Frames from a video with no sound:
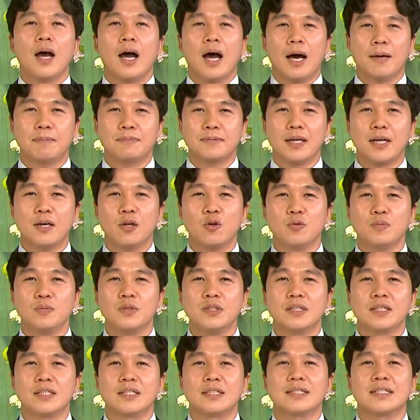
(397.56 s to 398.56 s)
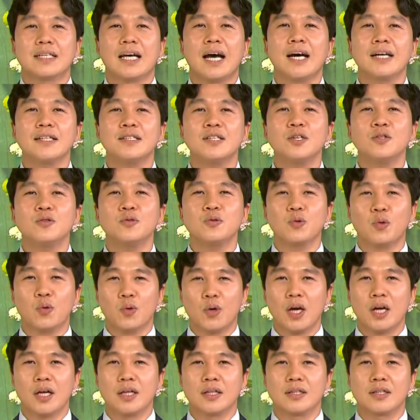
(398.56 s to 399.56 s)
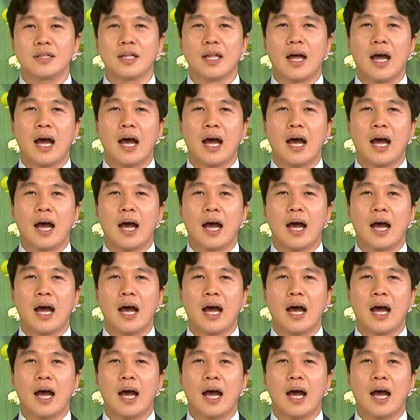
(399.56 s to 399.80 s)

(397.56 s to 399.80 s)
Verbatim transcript: 압살롬은 4년 동안